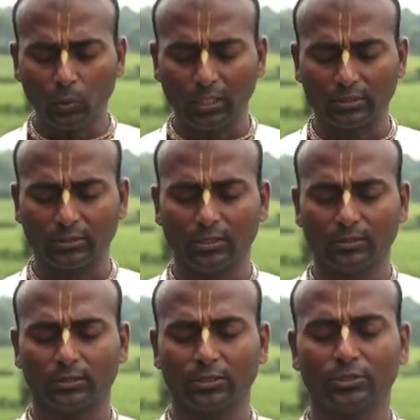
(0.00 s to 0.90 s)
உலகத்தில்
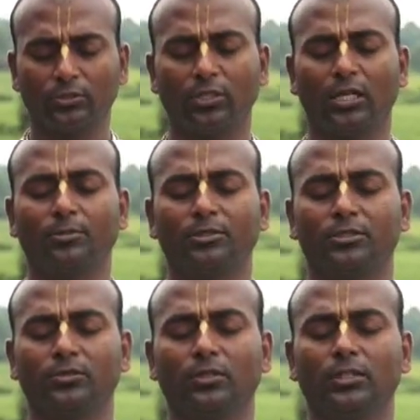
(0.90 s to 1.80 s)
கிருஷ்ணருடைய
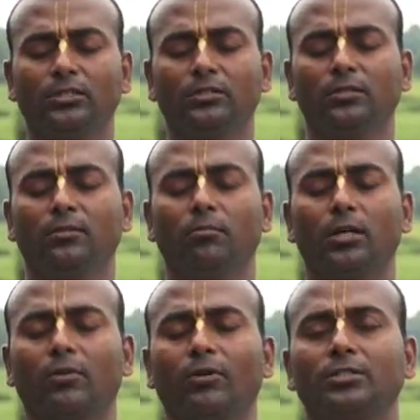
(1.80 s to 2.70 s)
நாமத்தை சொல்லி
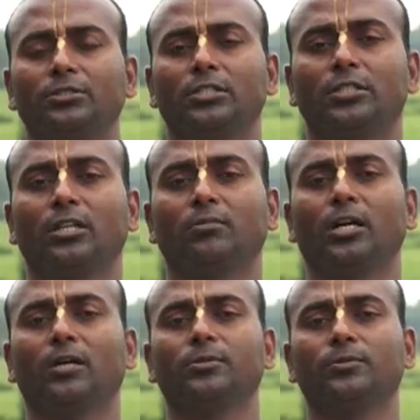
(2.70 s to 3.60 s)
பகவான் சைத்தன்ய
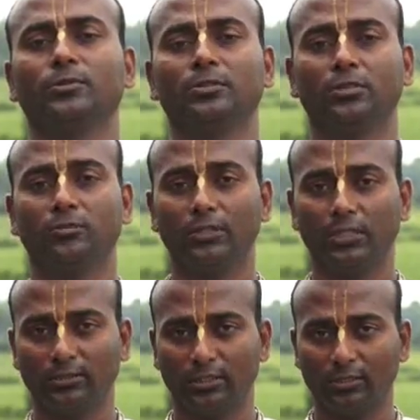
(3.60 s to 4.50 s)
மகாபிரபு
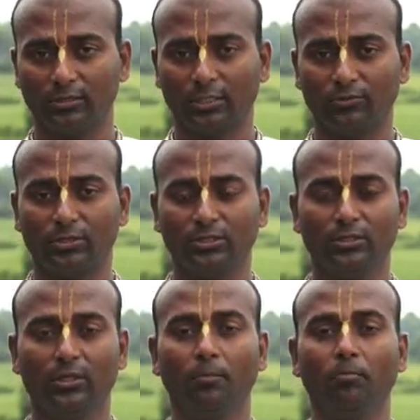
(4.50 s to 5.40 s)
திருவடியை சென்று சேருவது
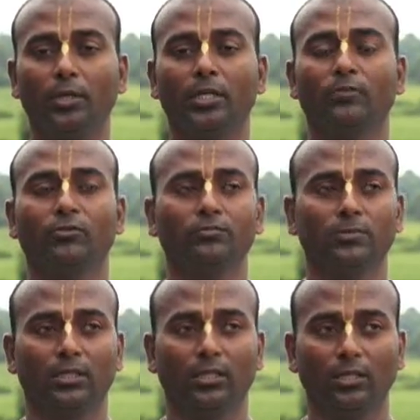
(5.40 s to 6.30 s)
மிகவும்
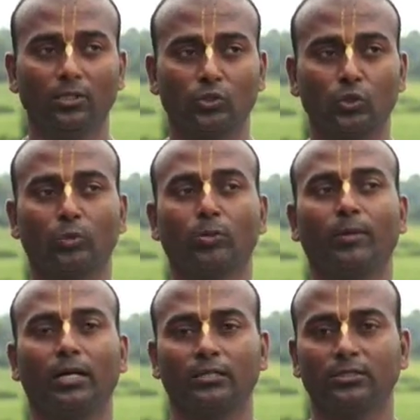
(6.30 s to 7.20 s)

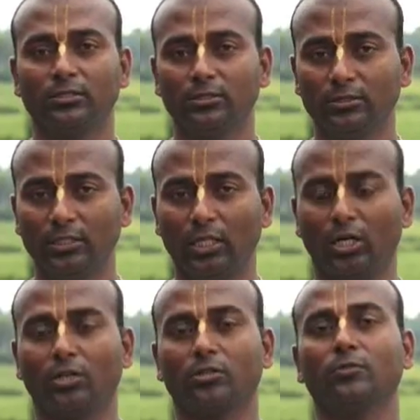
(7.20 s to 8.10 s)
சுலபமானது
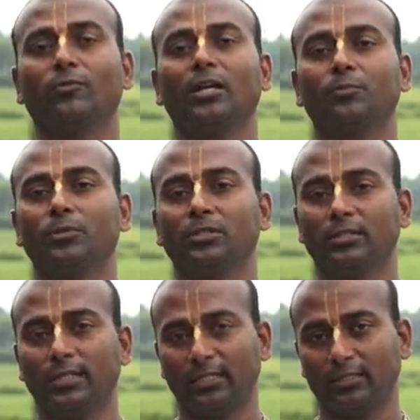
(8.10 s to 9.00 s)
எல்லாருக்கும் வாய்ப்பு
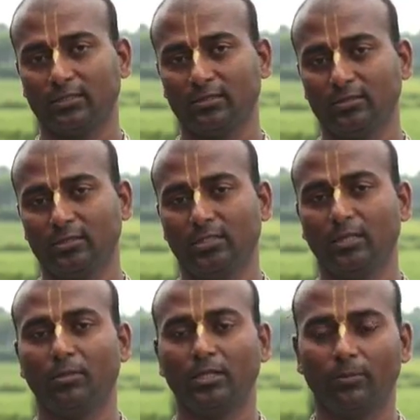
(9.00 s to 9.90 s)
கிடைக்குது
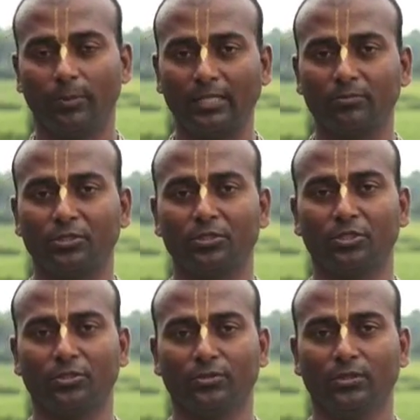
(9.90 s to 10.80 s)
நம்ம அதை
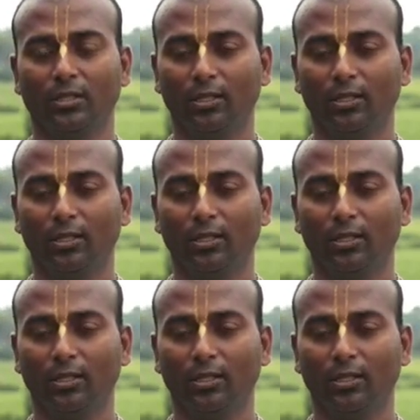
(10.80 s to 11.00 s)
பயன்படுத்திக்கணும்